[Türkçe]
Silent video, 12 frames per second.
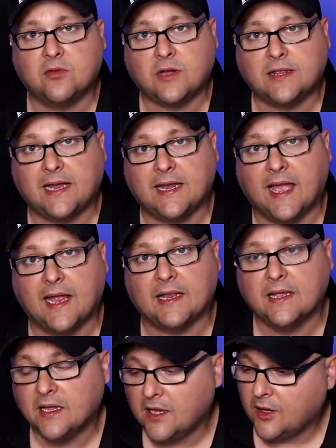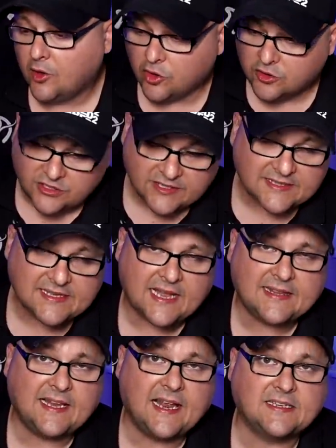O kadar yani. Onun dışında
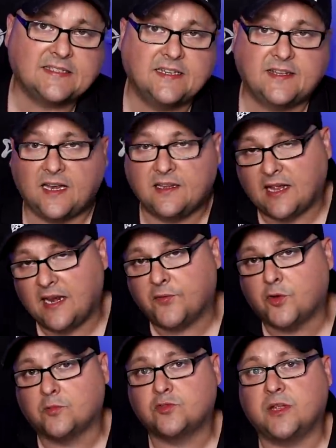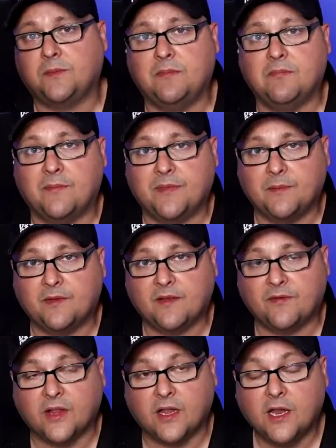zaten her şey te- telefonumuzda bilmem
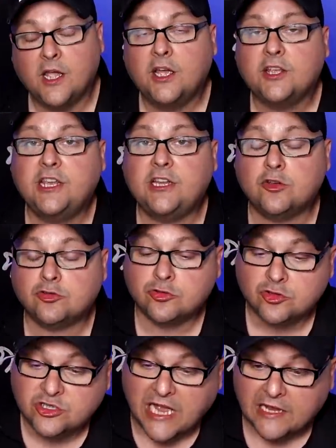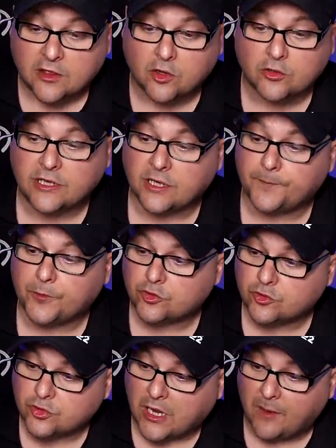nemizde falan. Gidiyorsunuz side loading
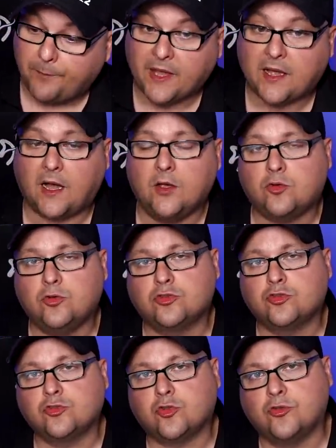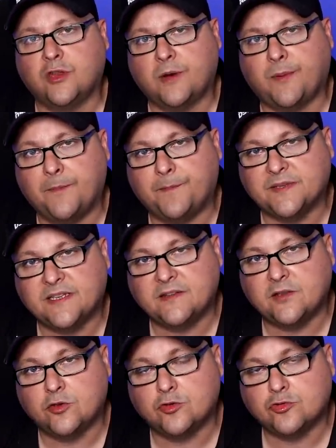yapıyorsunuz. APK yüklüyorsunuz. Onları bypass
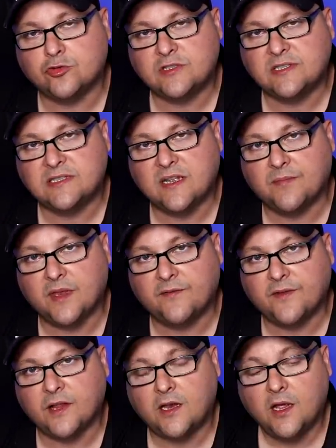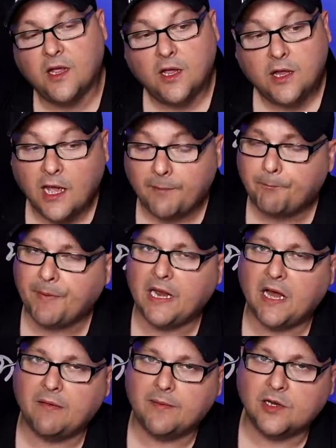ettiriyorsunuz sistemleri falan. Yapmayın
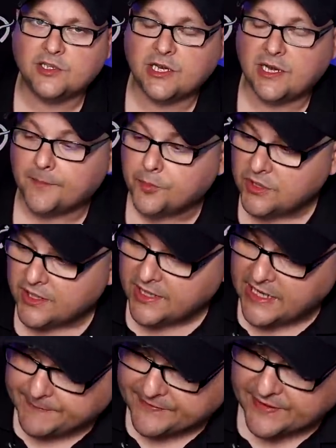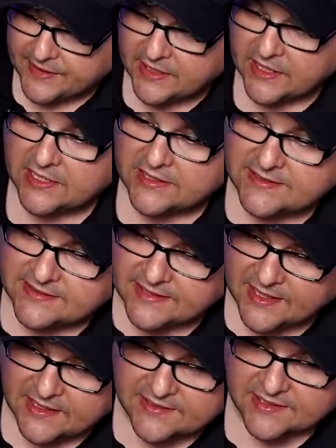abi öyle şeyler. Bunların hepsi sizin
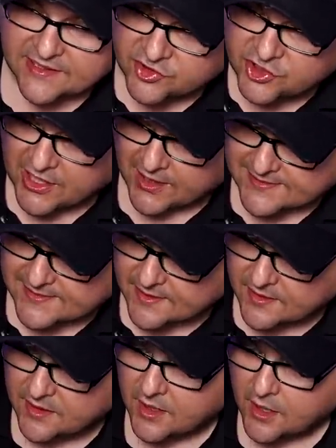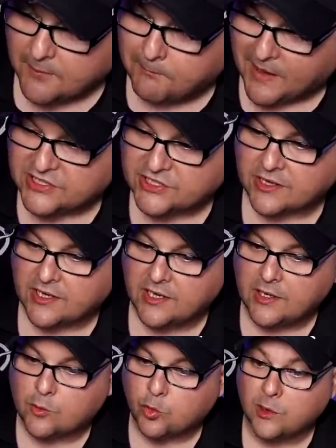elinizdeki cihazları
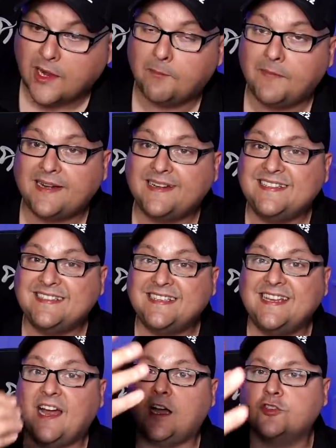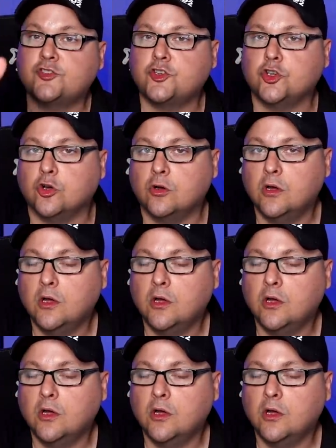başkalarıyla kullanma riskine açıyor.